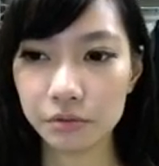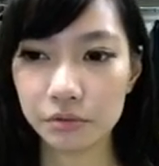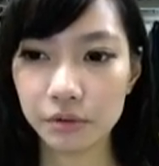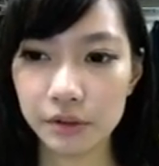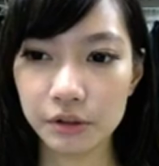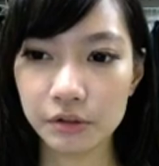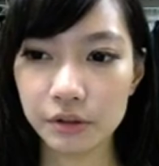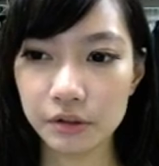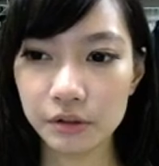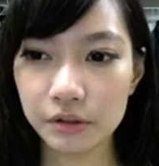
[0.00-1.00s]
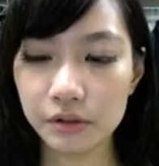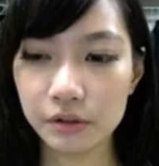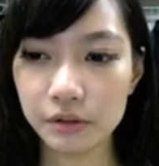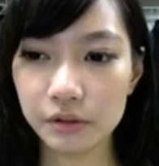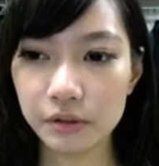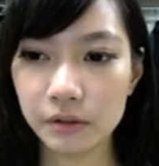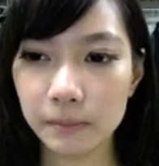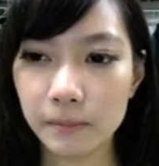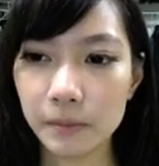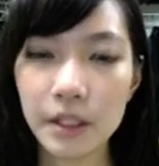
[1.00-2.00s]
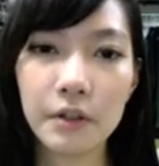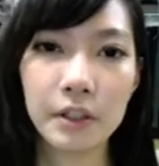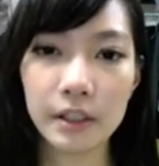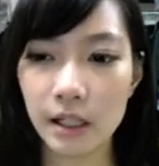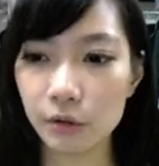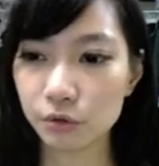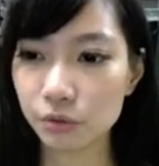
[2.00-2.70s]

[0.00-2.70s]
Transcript: 所以就是各有各的好处。